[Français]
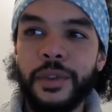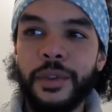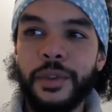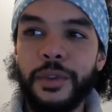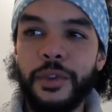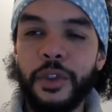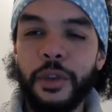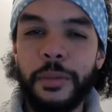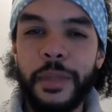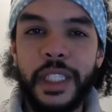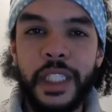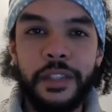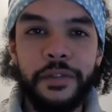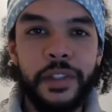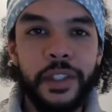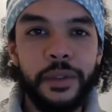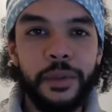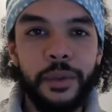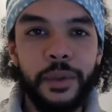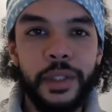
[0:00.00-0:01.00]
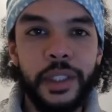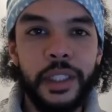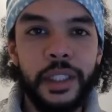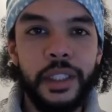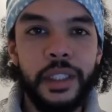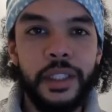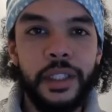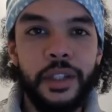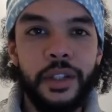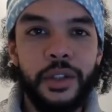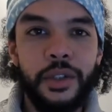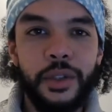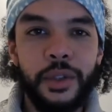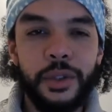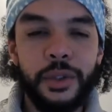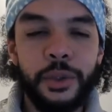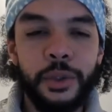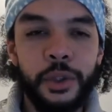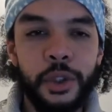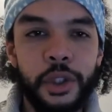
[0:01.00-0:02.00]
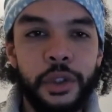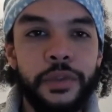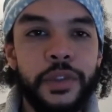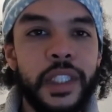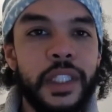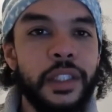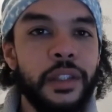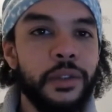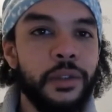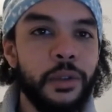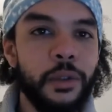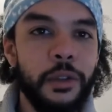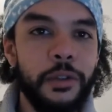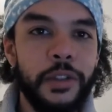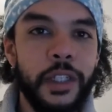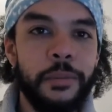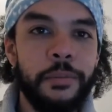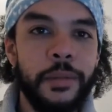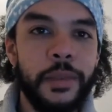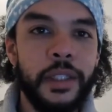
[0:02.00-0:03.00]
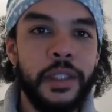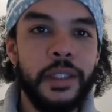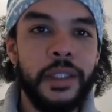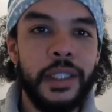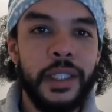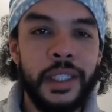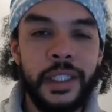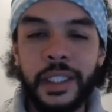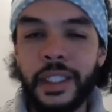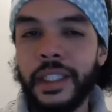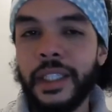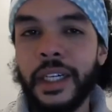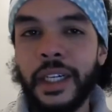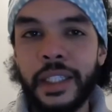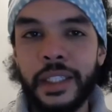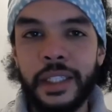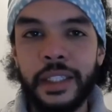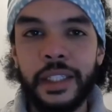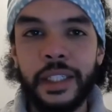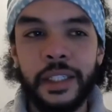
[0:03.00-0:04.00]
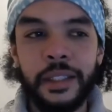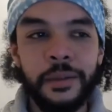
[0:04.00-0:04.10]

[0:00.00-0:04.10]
sur mes difficultés, sur ce que je vis en tant que femme, etc. etc.